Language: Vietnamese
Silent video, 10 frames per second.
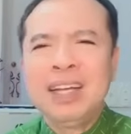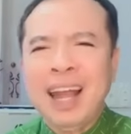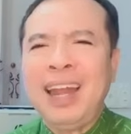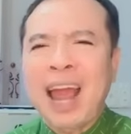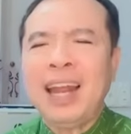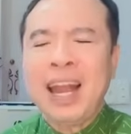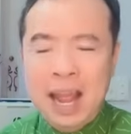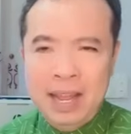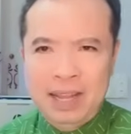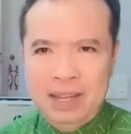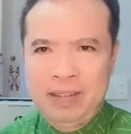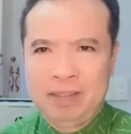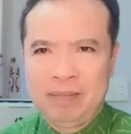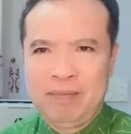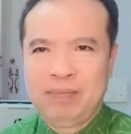đừng kết án ai
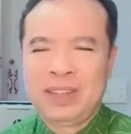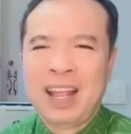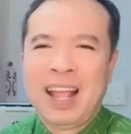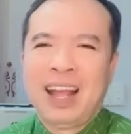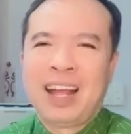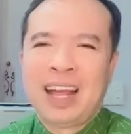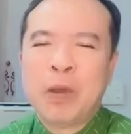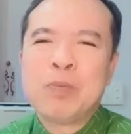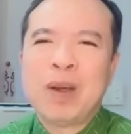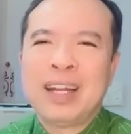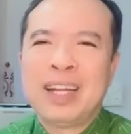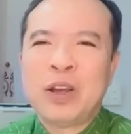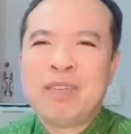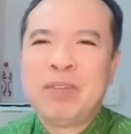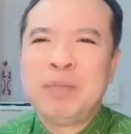ừ. à, ngày hôm qua
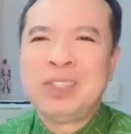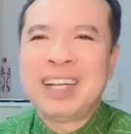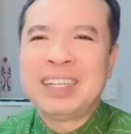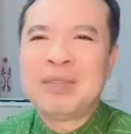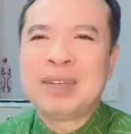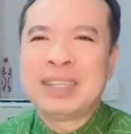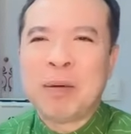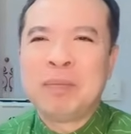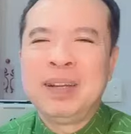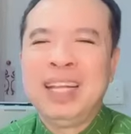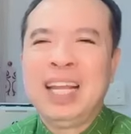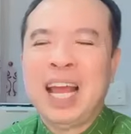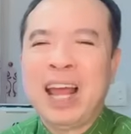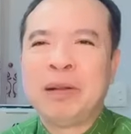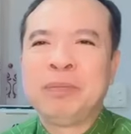thì con với một cha trong nhà dòng
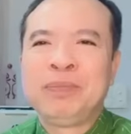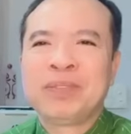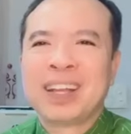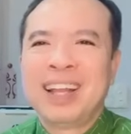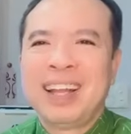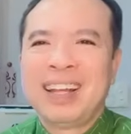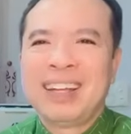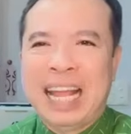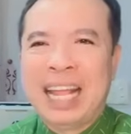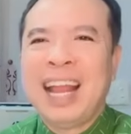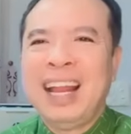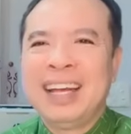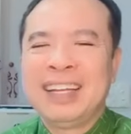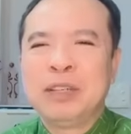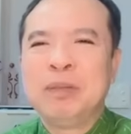đi à, à, đại khái
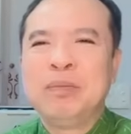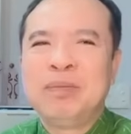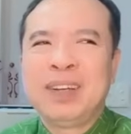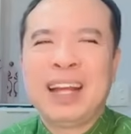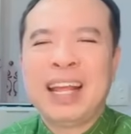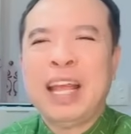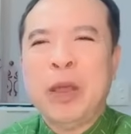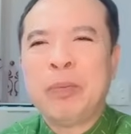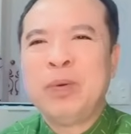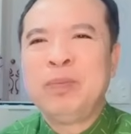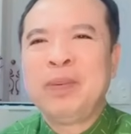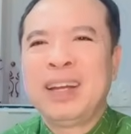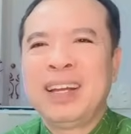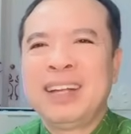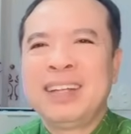là cũng anh em
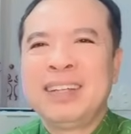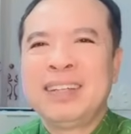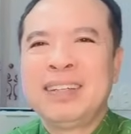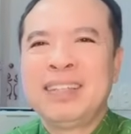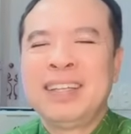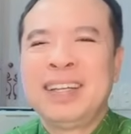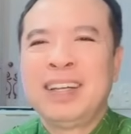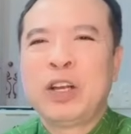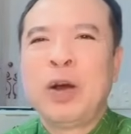cũng à,